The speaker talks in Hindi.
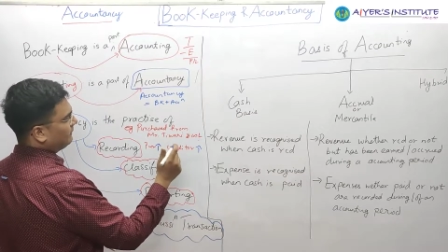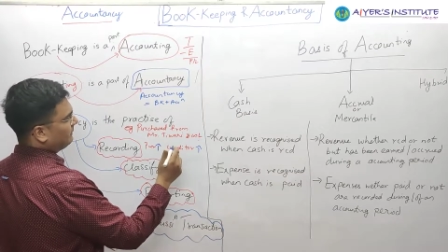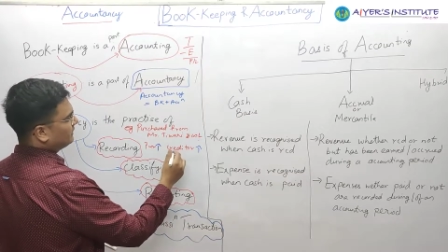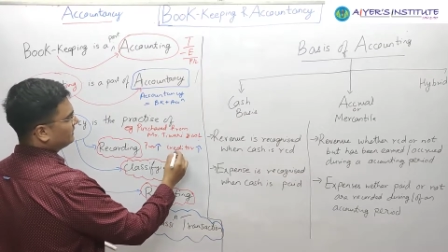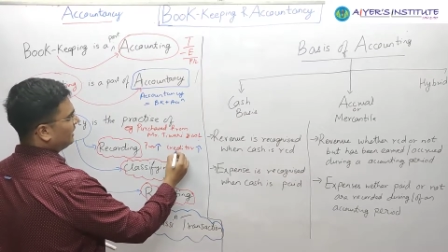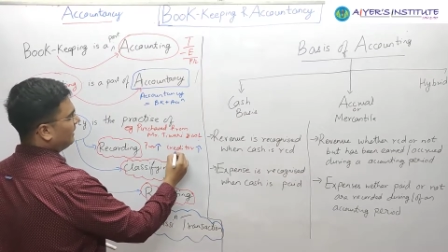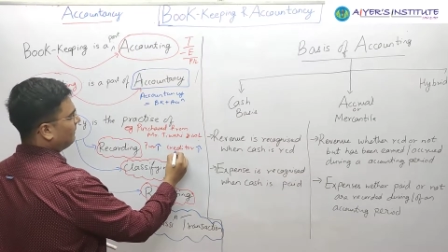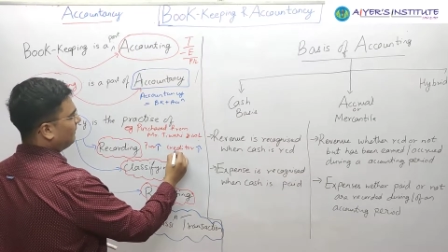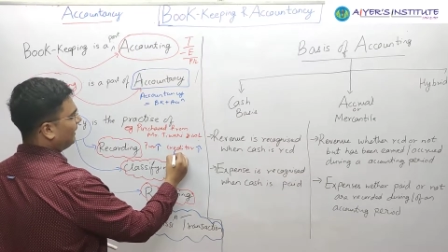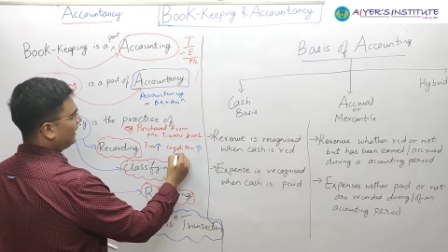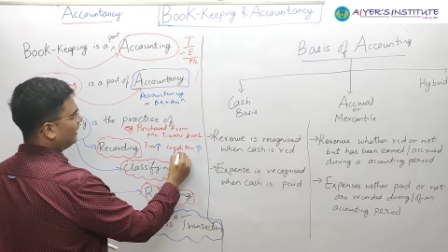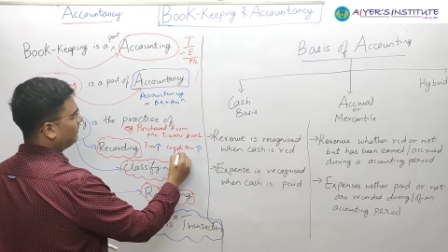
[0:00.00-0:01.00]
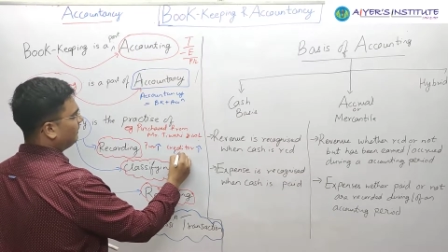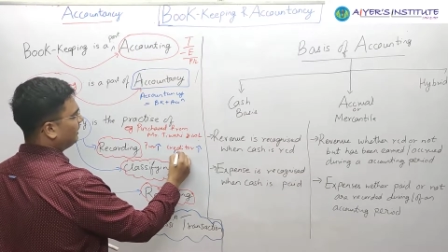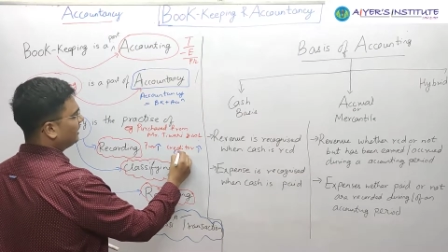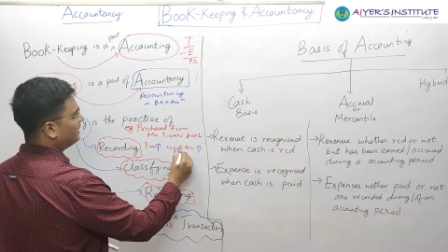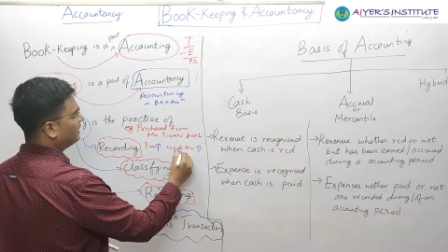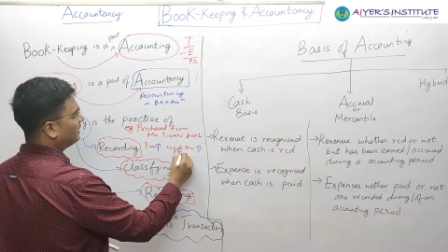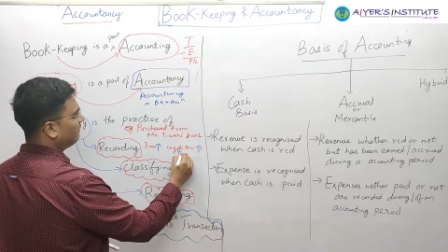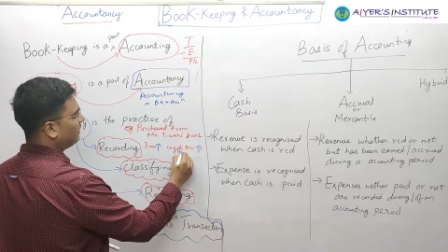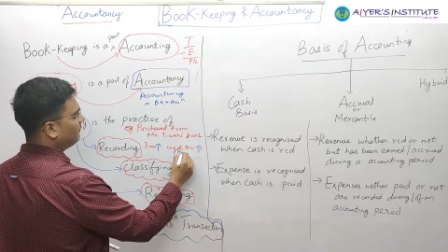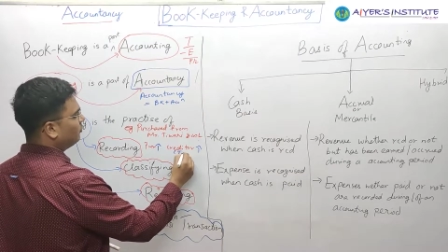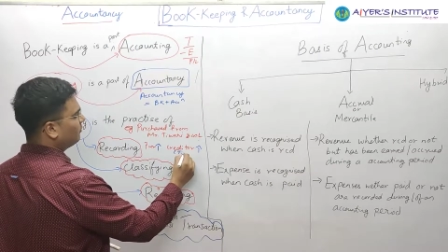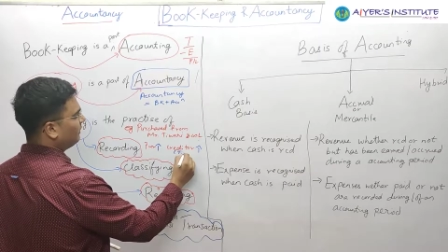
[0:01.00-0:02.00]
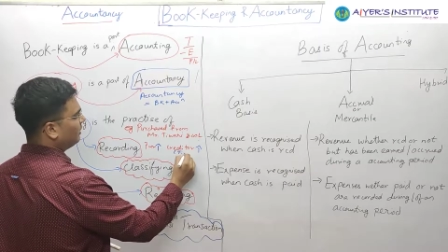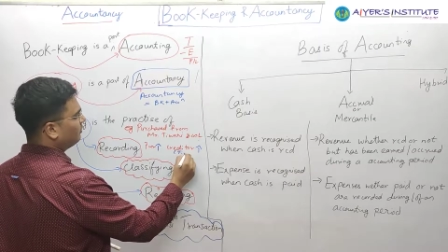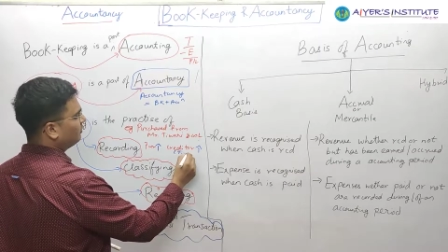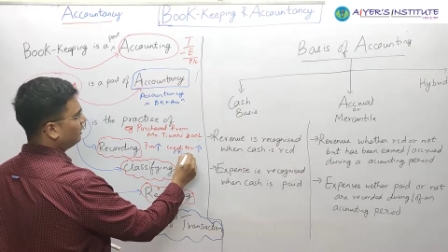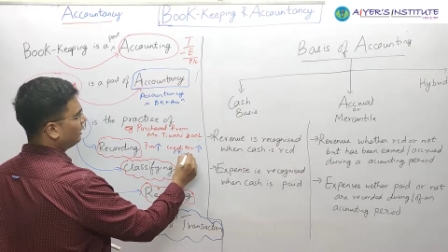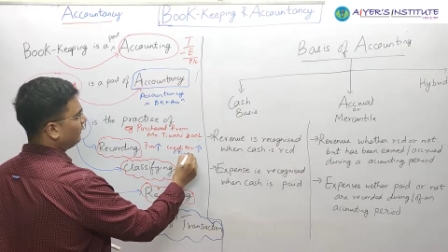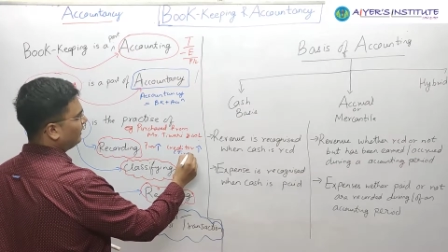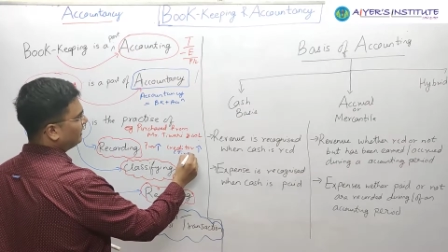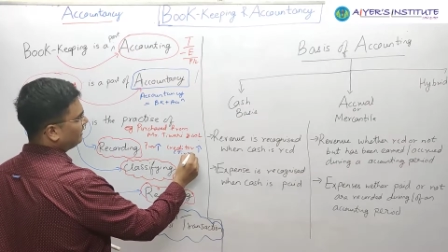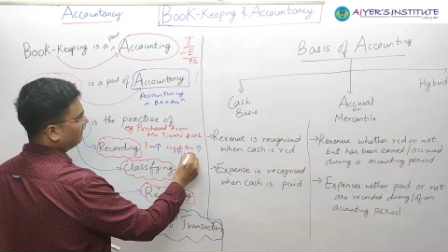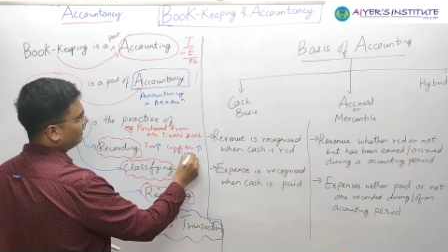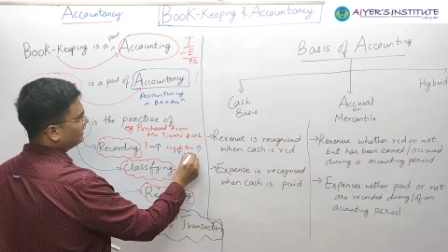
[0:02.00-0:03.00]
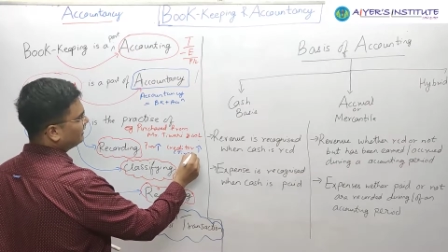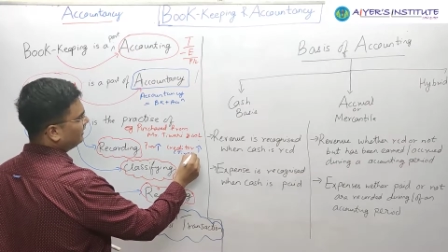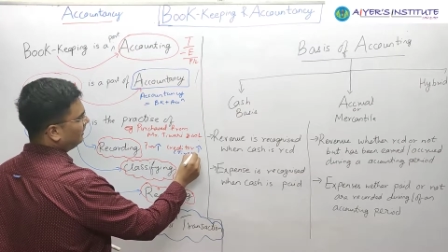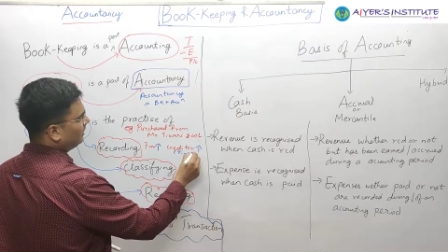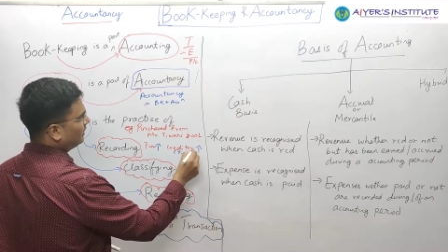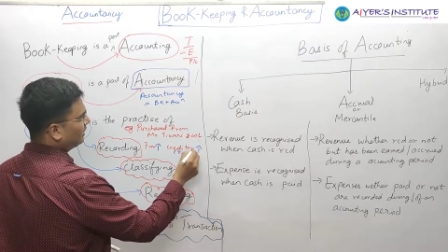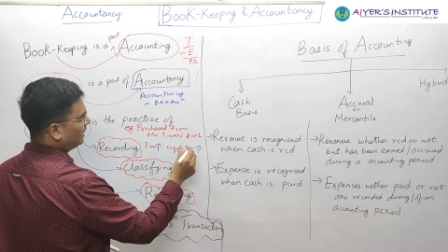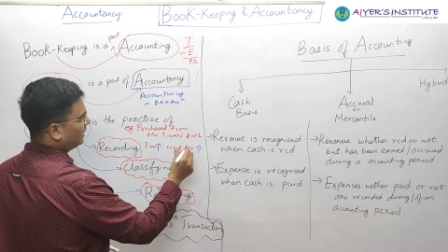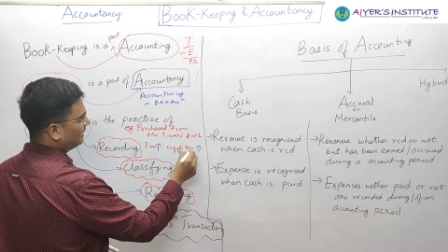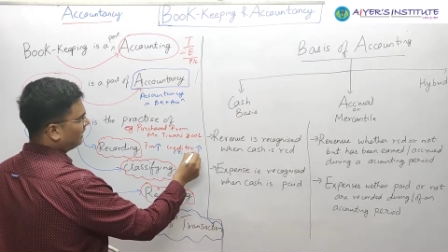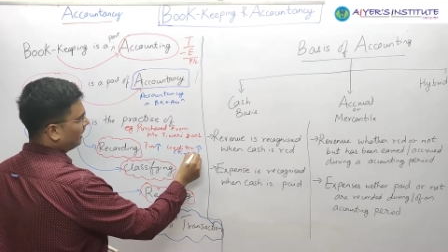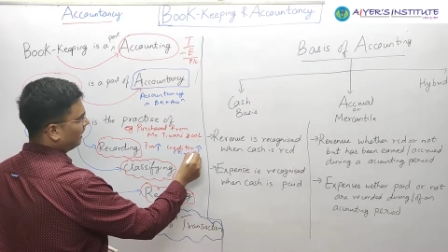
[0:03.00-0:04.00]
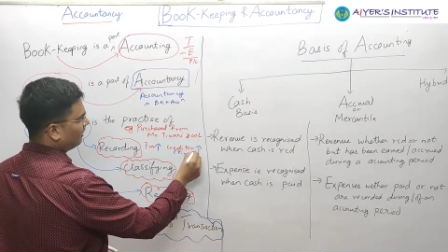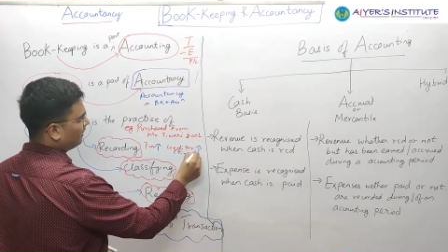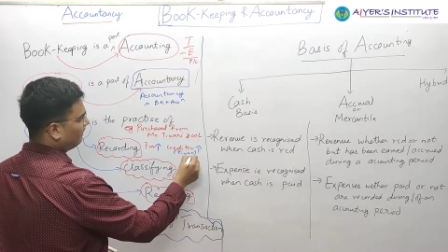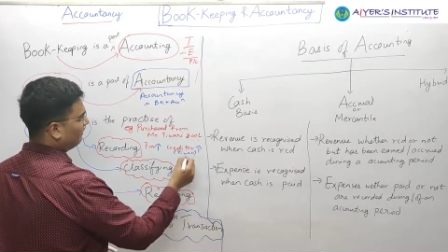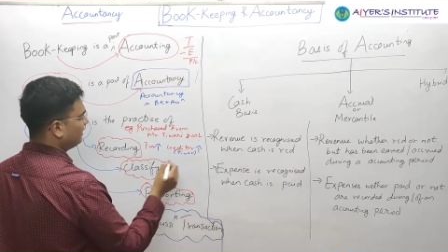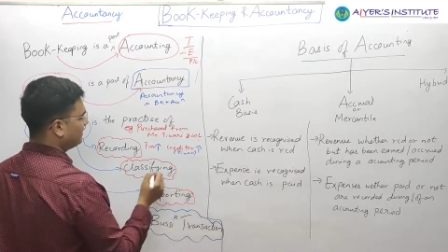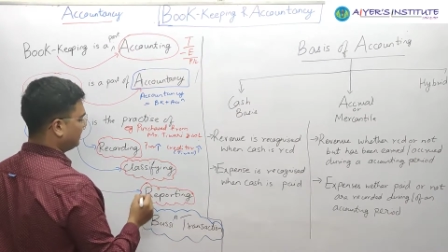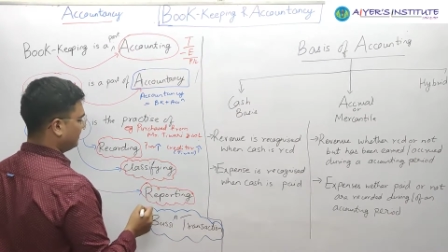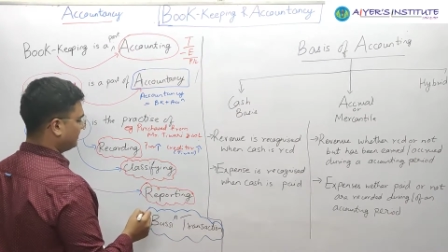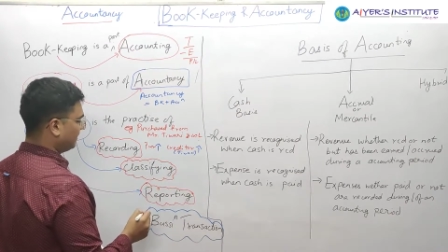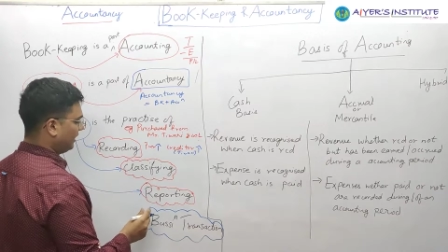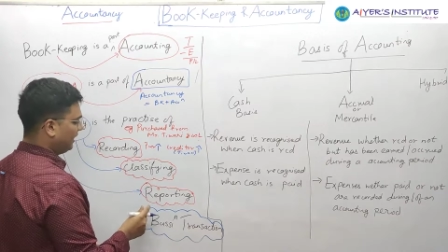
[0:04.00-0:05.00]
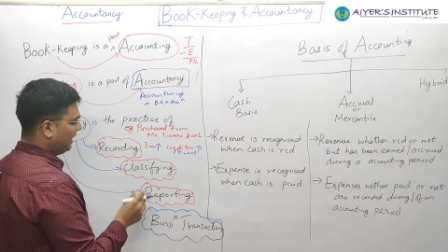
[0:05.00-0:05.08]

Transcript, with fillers: के पास यहाँ पे ब्रैकेट में क्रेडिटर वाले बुक में लिखूंगा कि मैंने तिवारी से खरीद लिया तिवारी सेठ से